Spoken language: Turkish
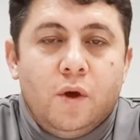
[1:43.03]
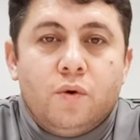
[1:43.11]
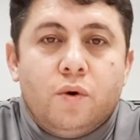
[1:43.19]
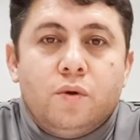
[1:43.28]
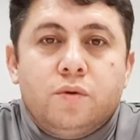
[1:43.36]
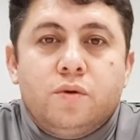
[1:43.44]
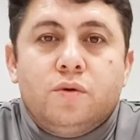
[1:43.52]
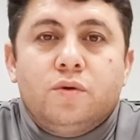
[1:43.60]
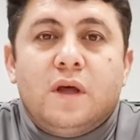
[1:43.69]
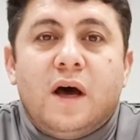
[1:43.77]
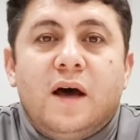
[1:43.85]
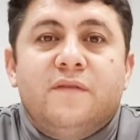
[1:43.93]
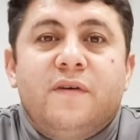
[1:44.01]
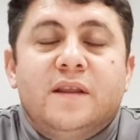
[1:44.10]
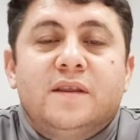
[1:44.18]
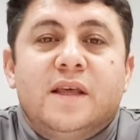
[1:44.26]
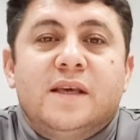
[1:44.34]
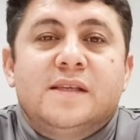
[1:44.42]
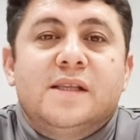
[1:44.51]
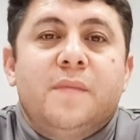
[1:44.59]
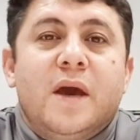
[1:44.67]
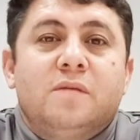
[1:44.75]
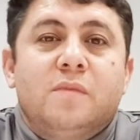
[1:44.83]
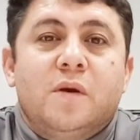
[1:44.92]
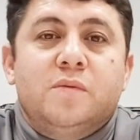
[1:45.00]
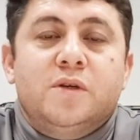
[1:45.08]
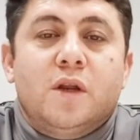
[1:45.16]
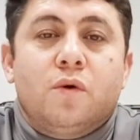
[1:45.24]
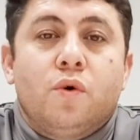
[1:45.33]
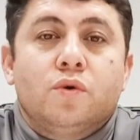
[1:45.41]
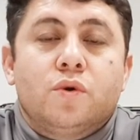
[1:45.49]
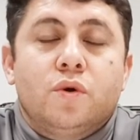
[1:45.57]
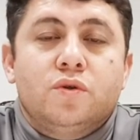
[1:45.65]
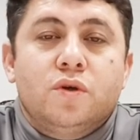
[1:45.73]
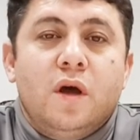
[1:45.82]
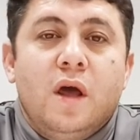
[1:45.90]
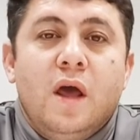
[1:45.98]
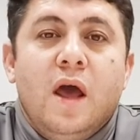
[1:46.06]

Koltuğunu daha teslim etmemiş yani koskoca